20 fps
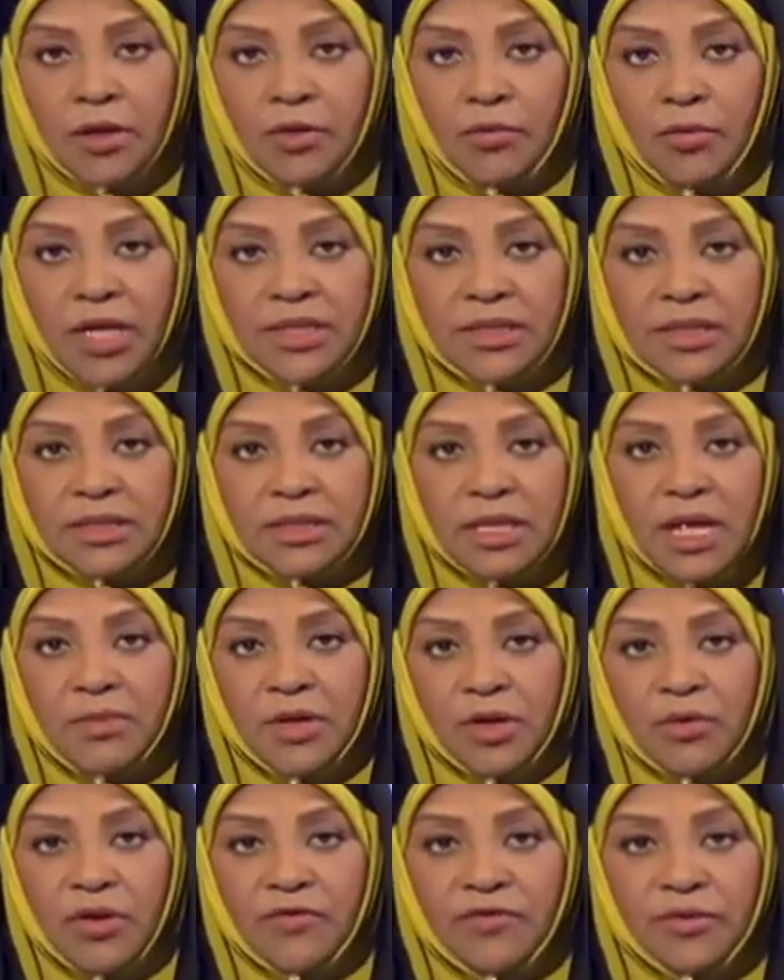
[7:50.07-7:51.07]
Ngày 20
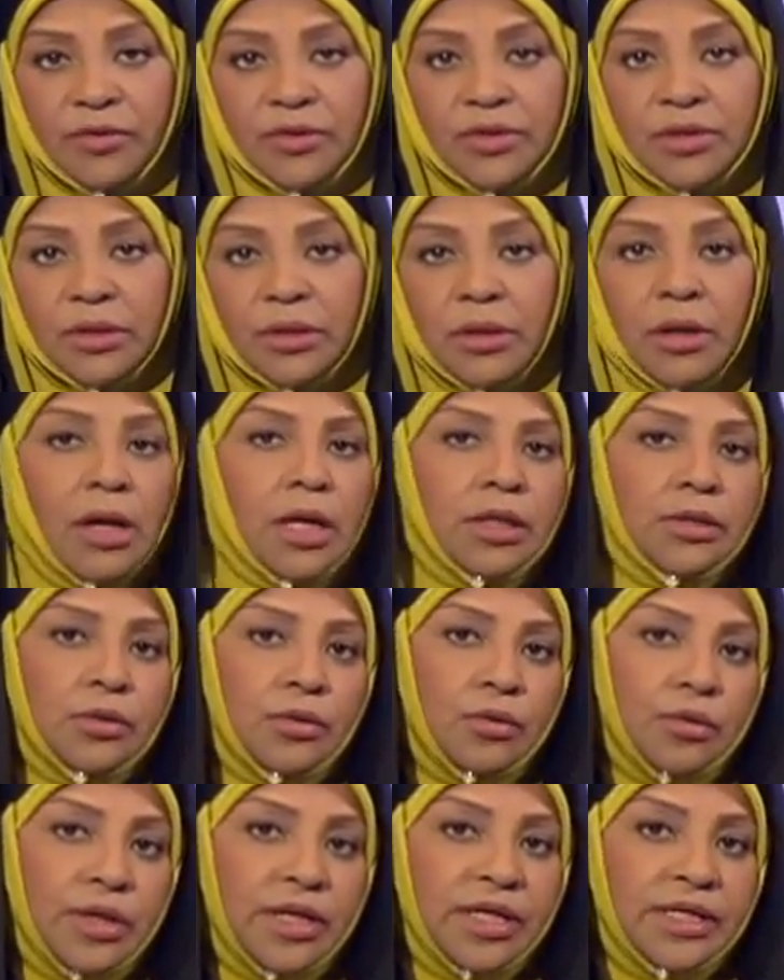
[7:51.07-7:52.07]
tháng 2, hãng thông
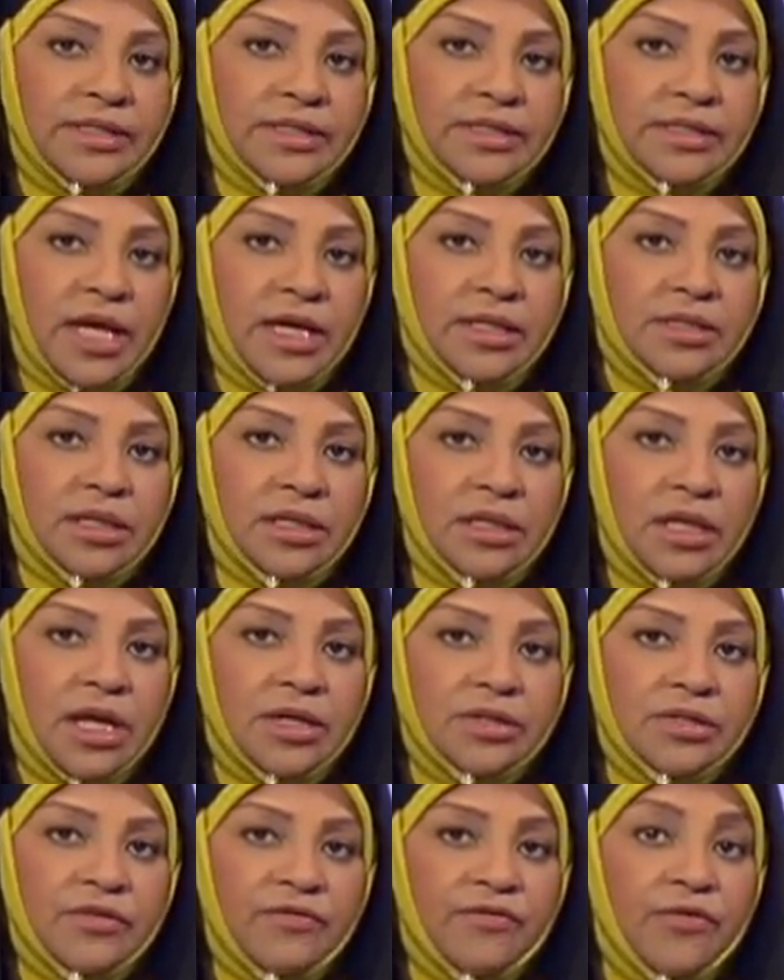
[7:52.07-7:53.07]
tấn Tasnim
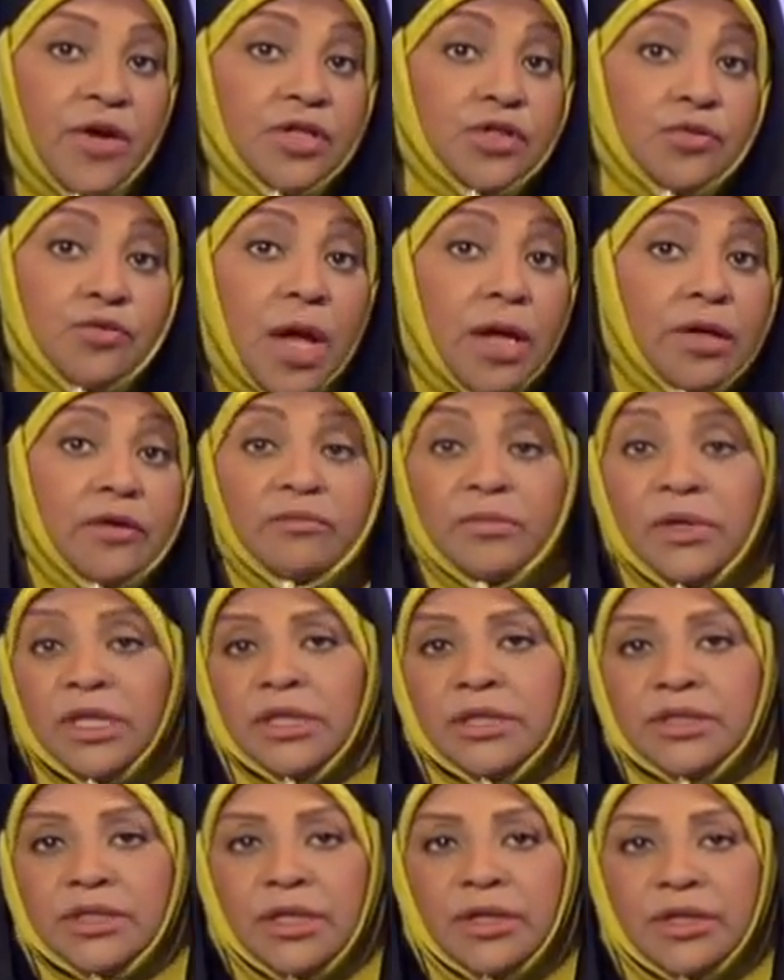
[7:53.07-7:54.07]
của Iran đã
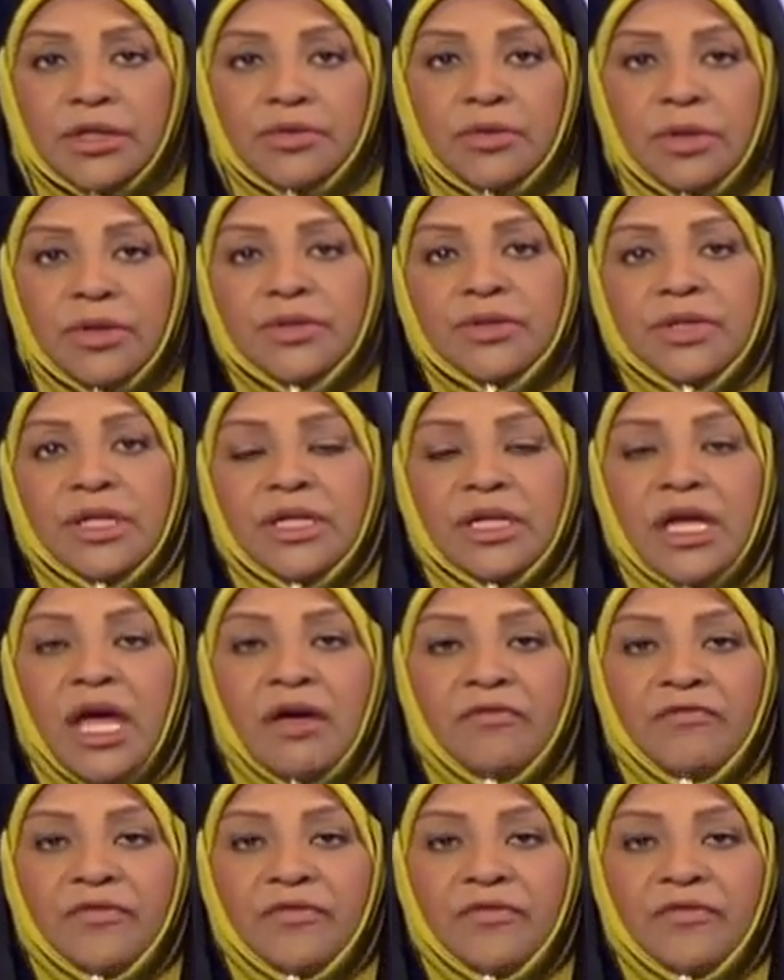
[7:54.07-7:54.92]
đưa tin lực lượng vệ